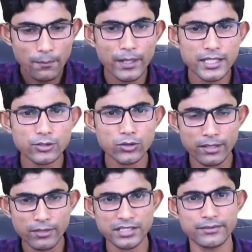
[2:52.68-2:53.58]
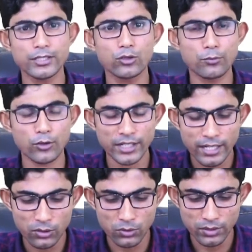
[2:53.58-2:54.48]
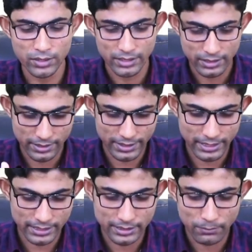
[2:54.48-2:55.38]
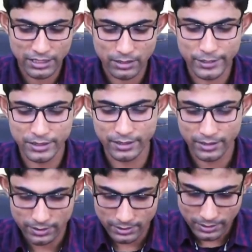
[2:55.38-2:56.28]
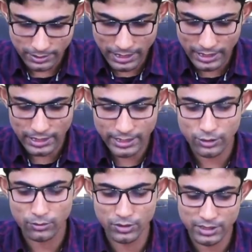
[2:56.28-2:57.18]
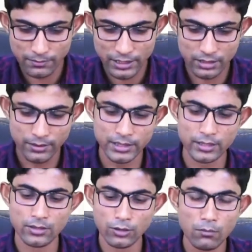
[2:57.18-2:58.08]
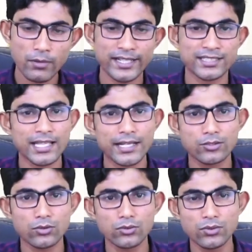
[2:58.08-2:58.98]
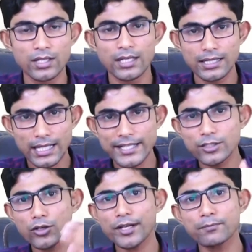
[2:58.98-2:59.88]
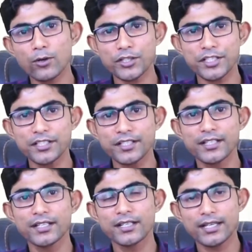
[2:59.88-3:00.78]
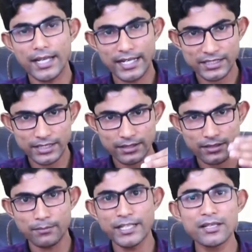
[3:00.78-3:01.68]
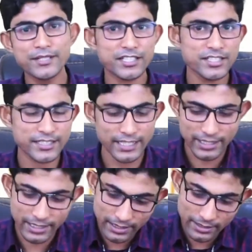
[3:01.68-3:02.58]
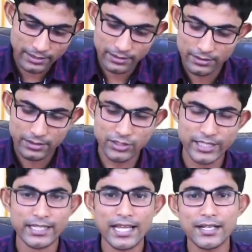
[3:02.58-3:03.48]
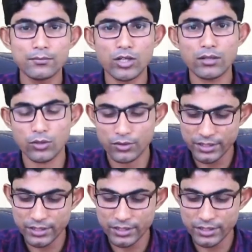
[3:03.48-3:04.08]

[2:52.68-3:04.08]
পাটাতনে বা টেবিলের উপরে রাখুন রেখে এদের পাশাপাশি লাগালাগি অবস্থায় পাশাপাশি লম্বা একটি লাইন করুন লাইন করার পরে একটি মিলিমিটার স্কেল নিয়ে সেই লাইন বরাবর